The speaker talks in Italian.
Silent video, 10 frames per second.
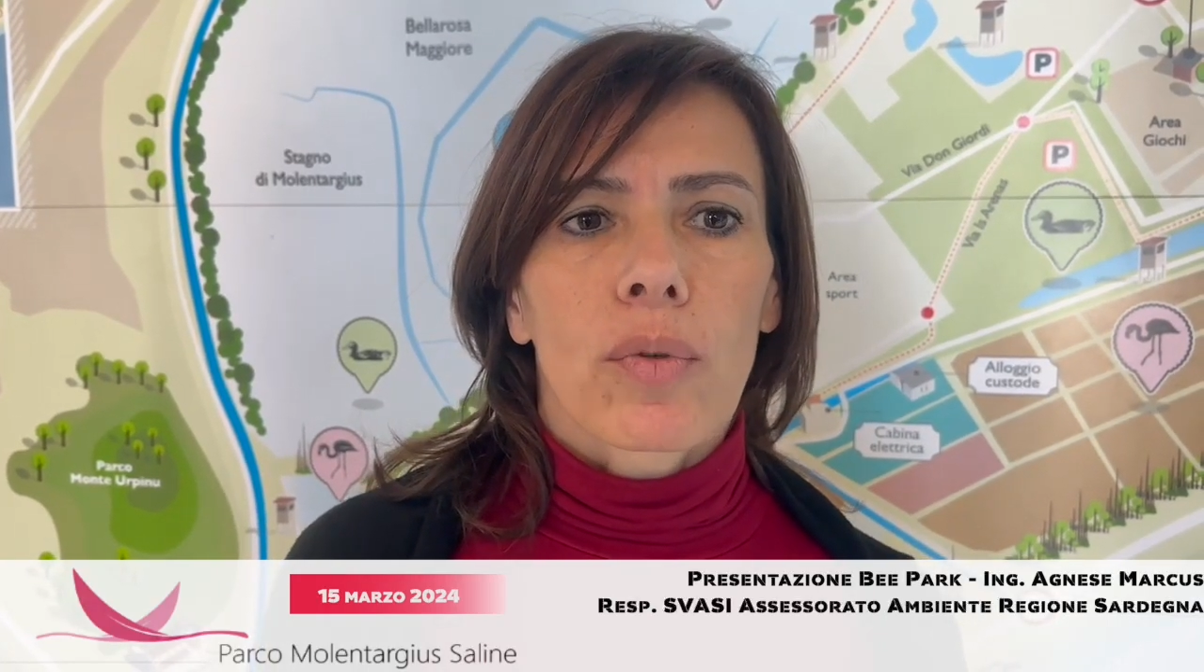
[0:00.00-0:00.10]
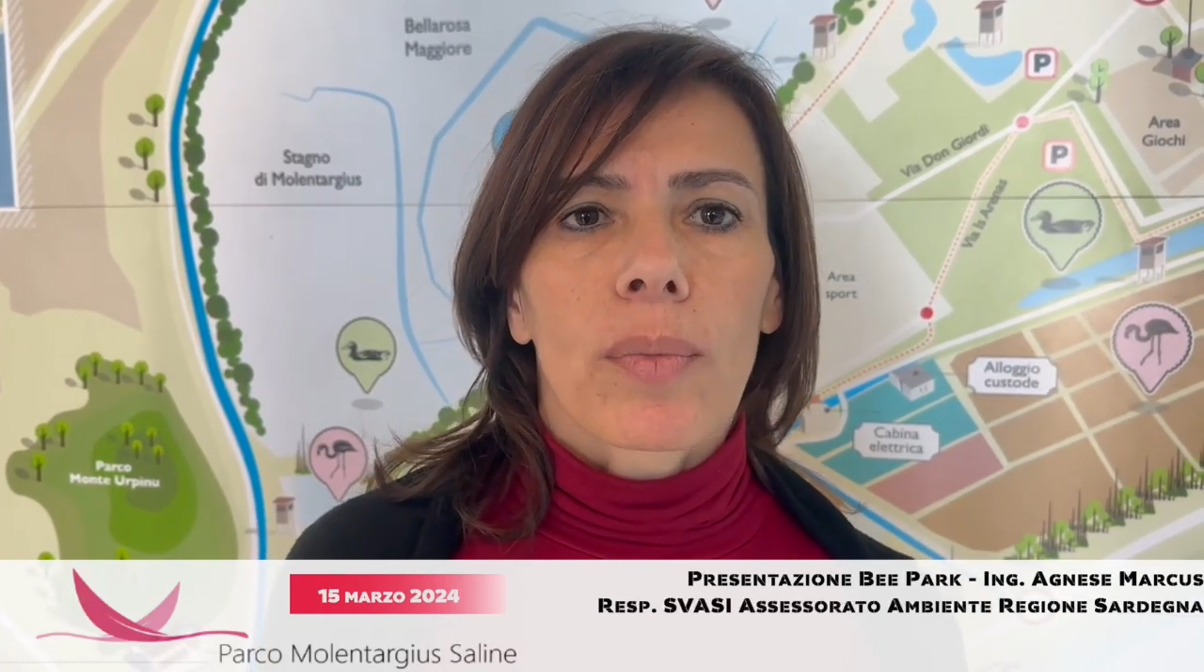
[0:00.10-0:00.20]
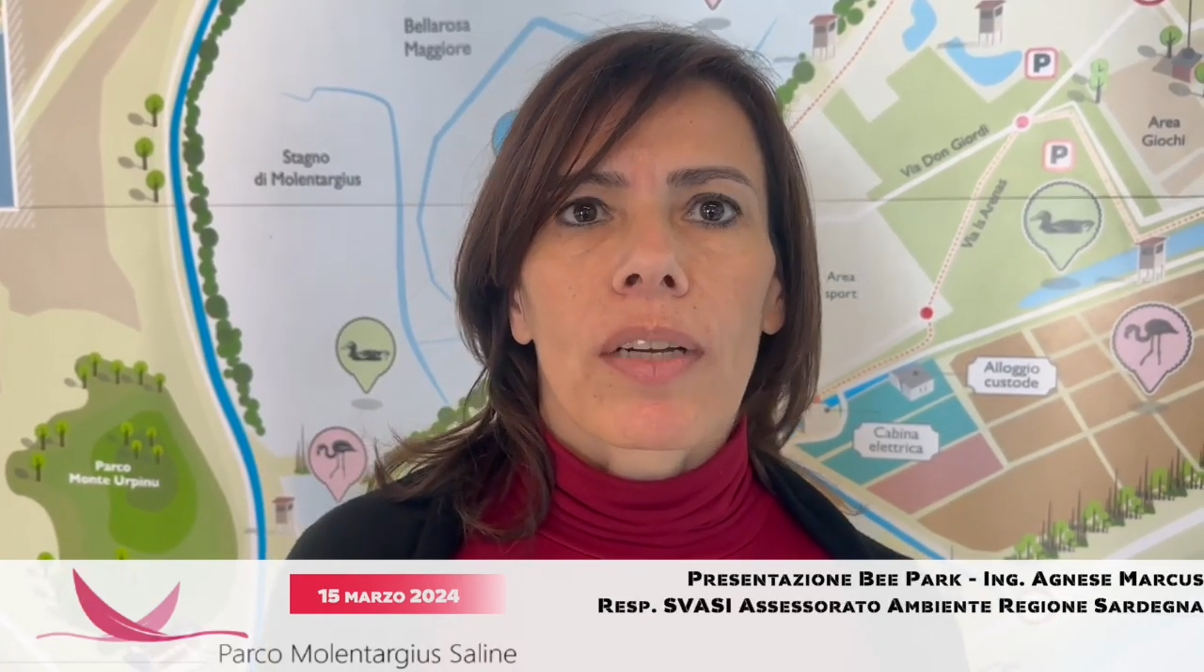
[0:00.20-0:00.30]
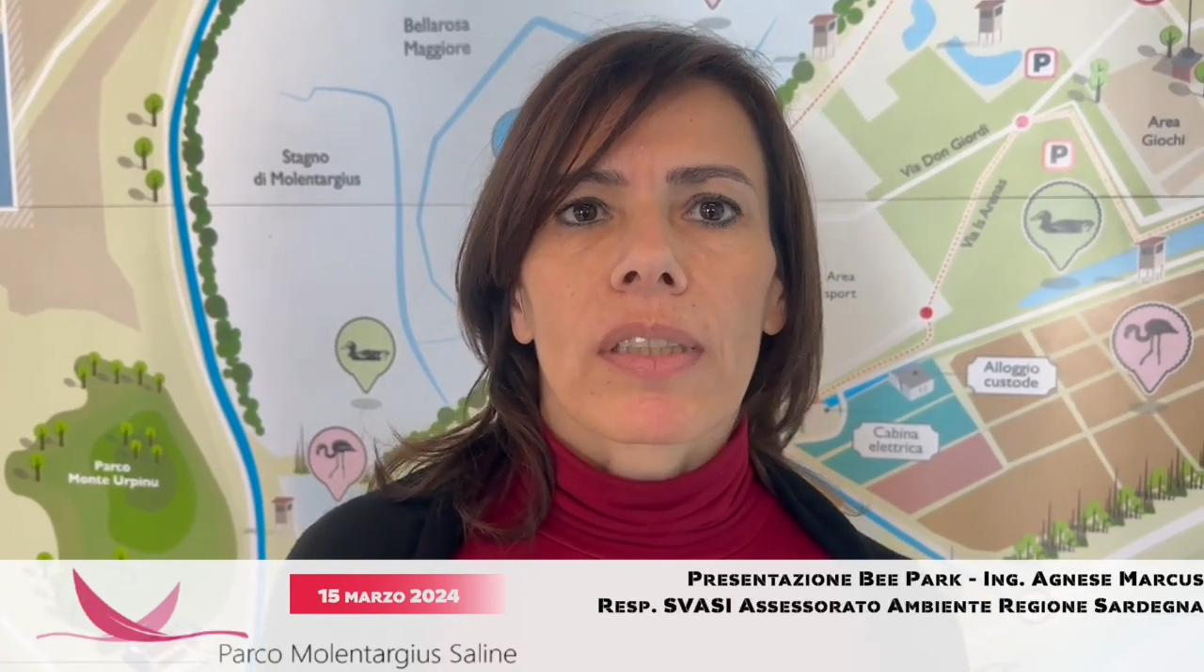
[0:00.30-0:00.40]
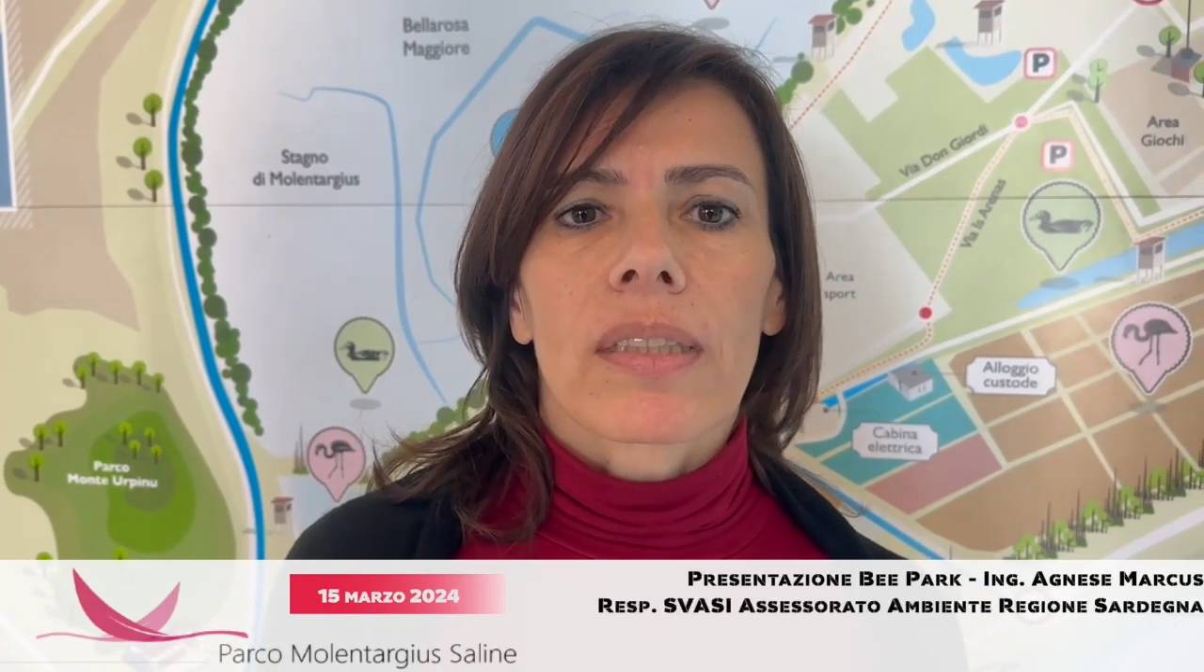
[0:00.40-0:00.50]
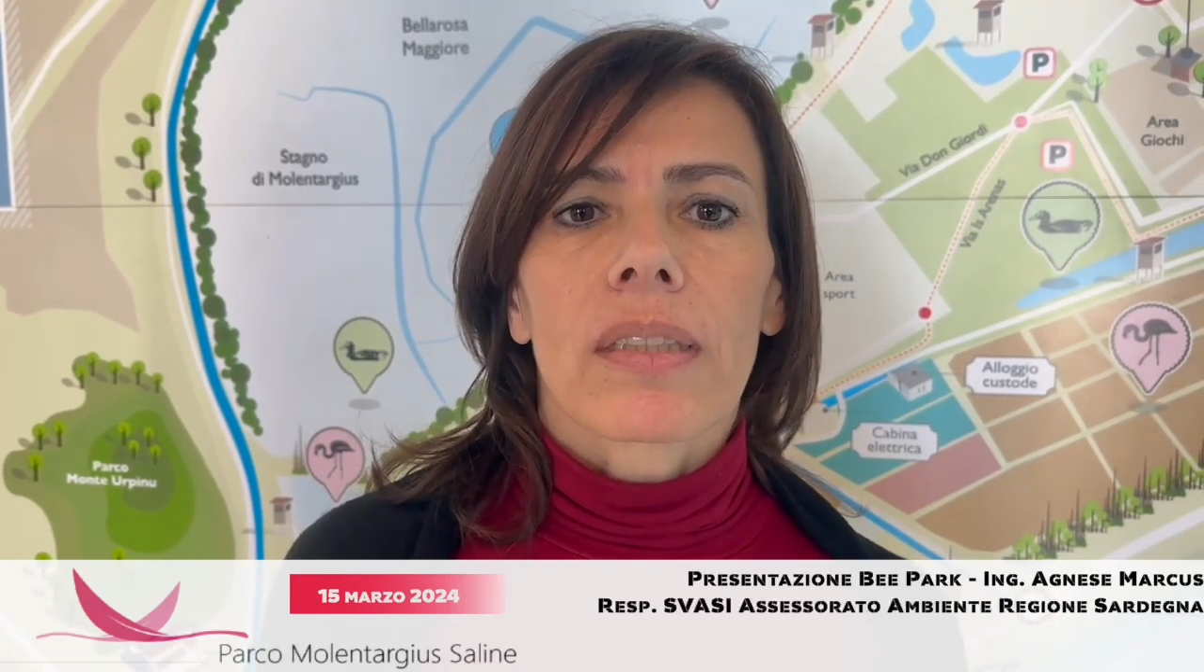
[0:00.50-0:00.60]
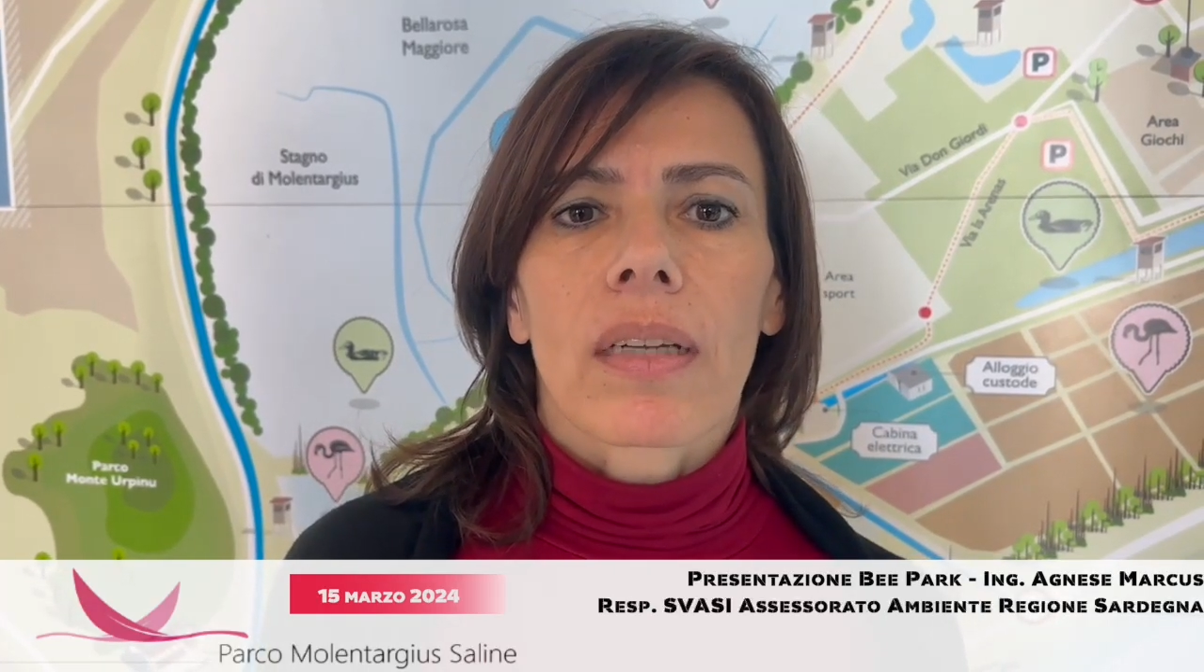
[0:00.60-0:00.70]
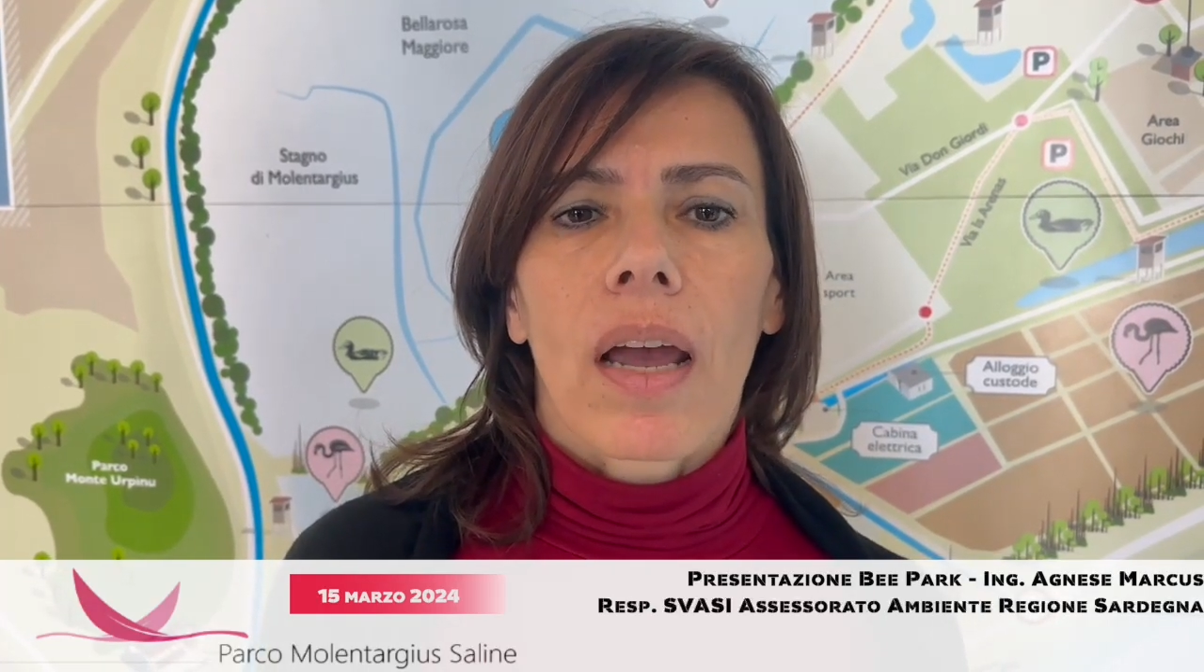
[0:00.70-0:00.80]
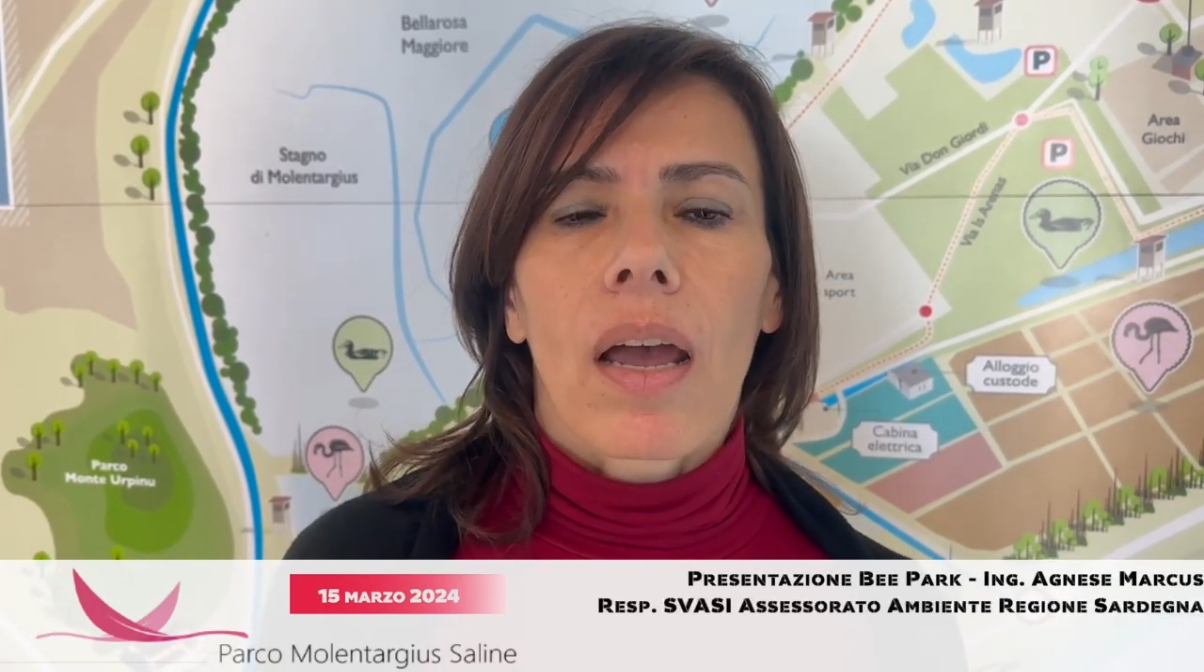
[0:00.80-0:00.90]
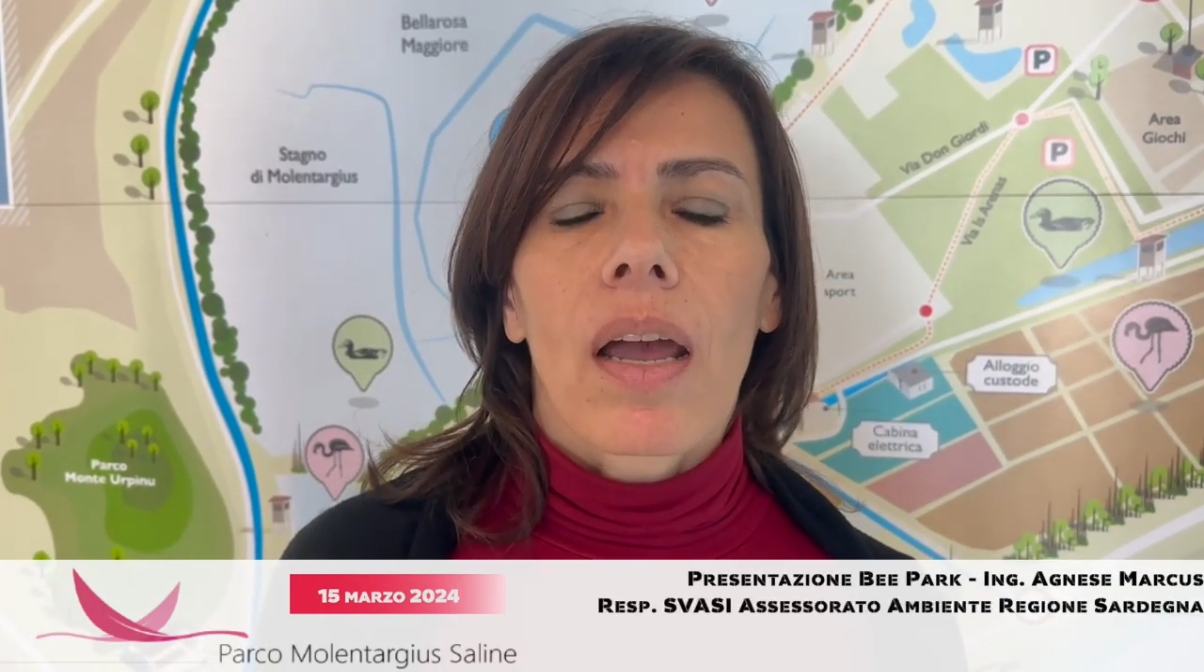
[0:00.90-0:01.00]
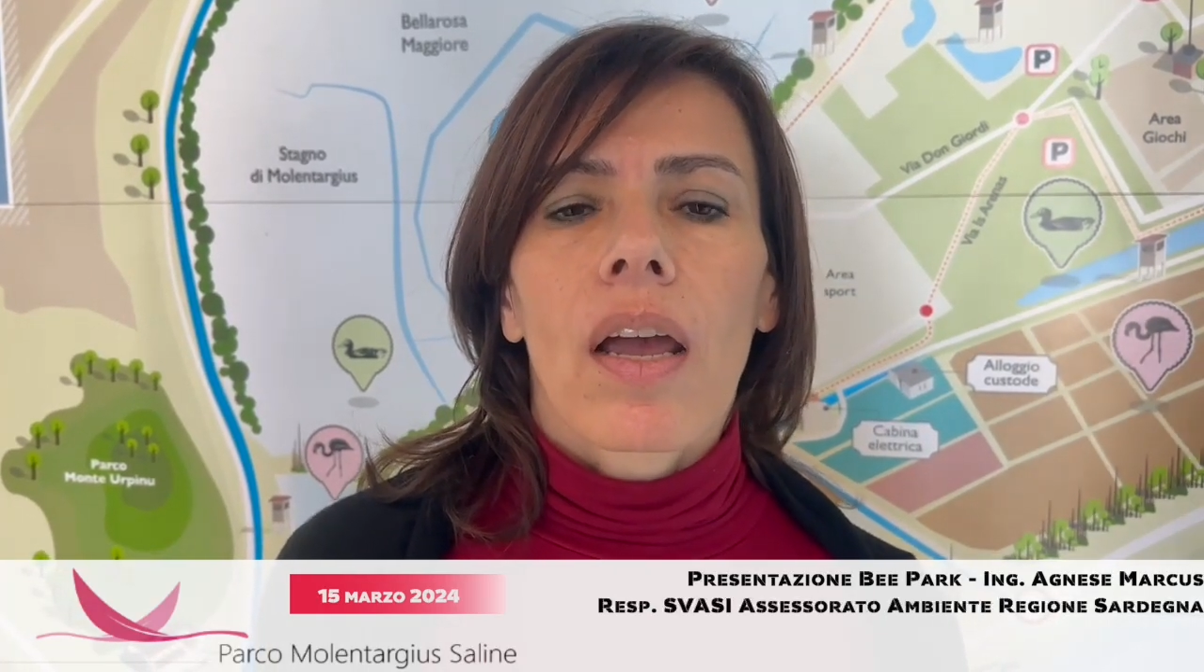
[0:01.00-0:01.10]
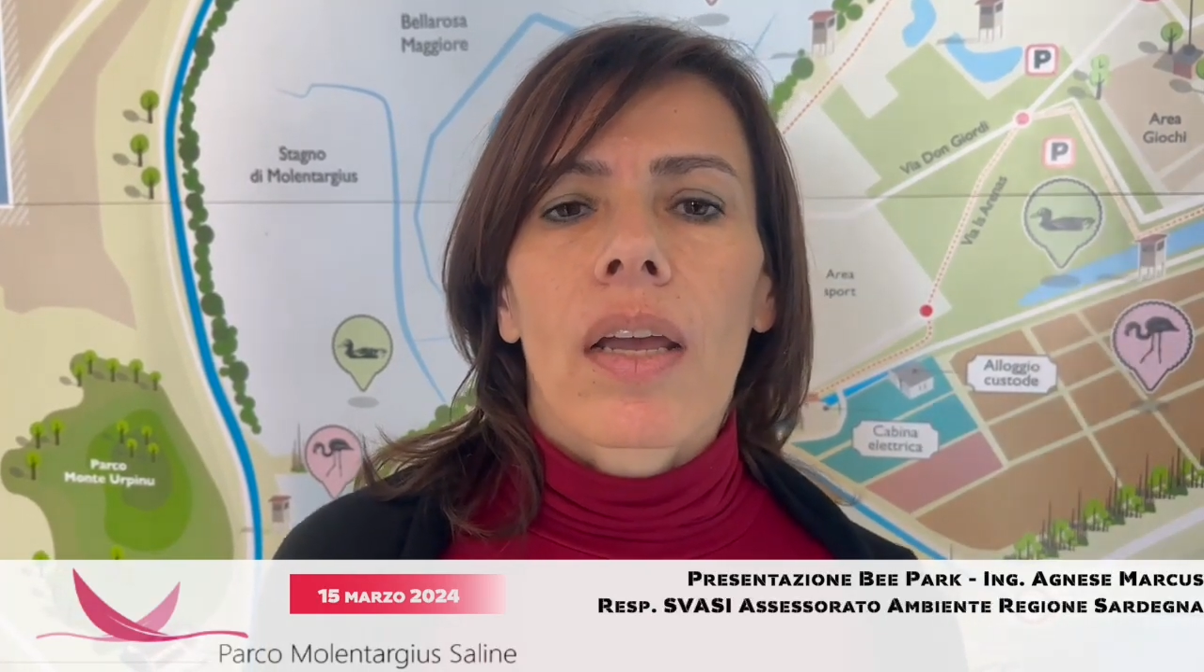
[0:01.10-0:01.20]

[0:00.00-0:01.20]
2023